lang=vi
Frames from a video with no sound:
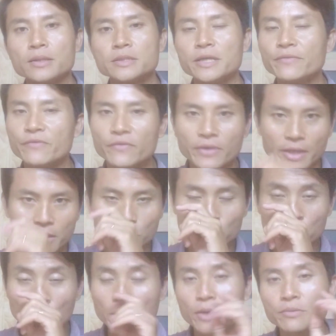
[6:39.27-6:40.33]
Chính vì vậy
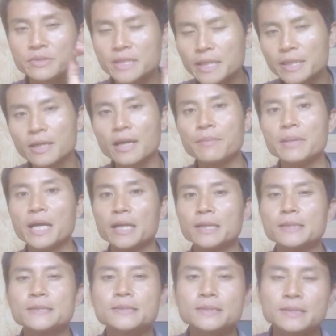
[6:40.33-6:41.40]
chúng tôi không trách các
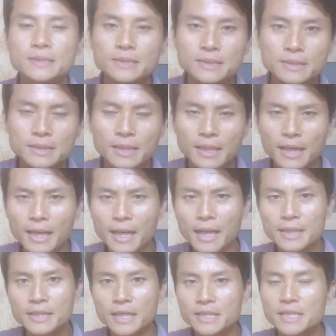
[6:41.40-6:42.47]
bạn
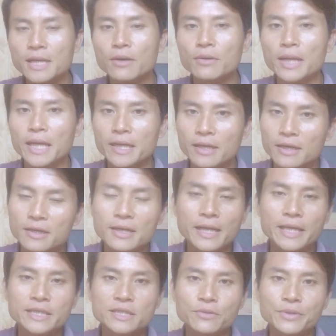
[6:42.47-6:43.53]
là tại sao lại lớn
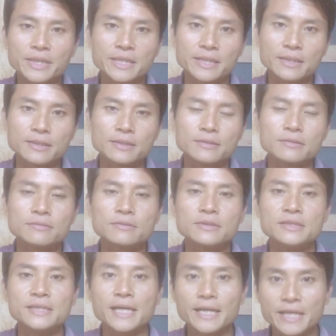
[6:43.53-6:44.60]
lên trong cái
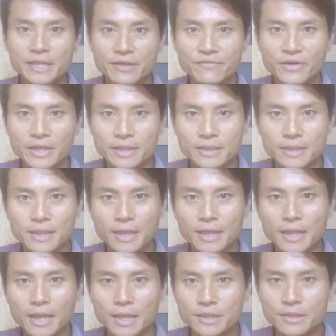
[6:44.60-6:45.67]
gia đình như vậy, hay
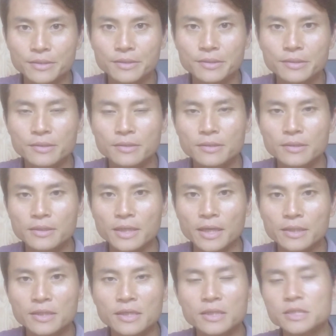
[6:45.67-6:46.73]
là
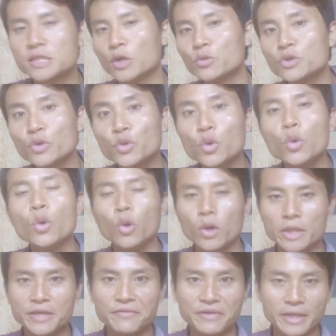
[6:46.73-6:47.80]
đã từng sống trong nhung
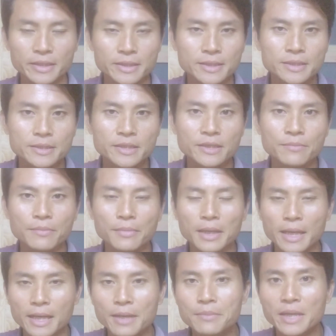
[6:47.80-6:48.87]
lụa như vậy. Nhưng
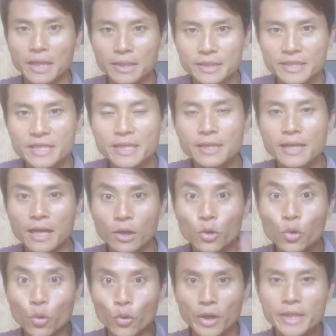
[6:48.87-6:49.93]
mà các bạn khi đã
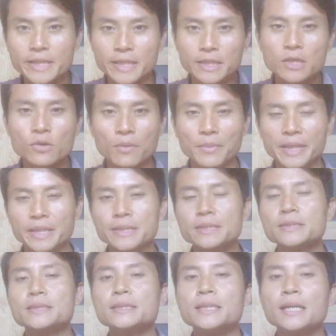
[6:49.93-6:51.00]
đủ cái nhận thức của mình,
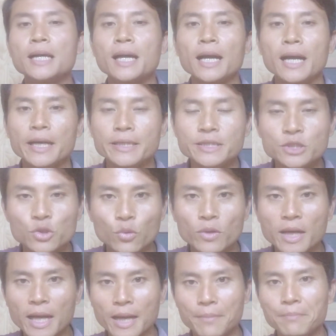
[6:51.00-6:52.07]
hãy
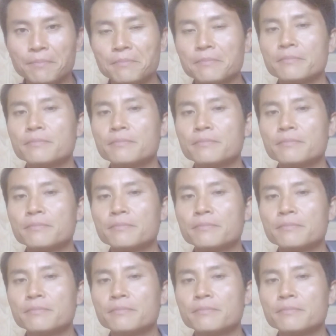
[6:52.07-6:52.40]
dũng cảm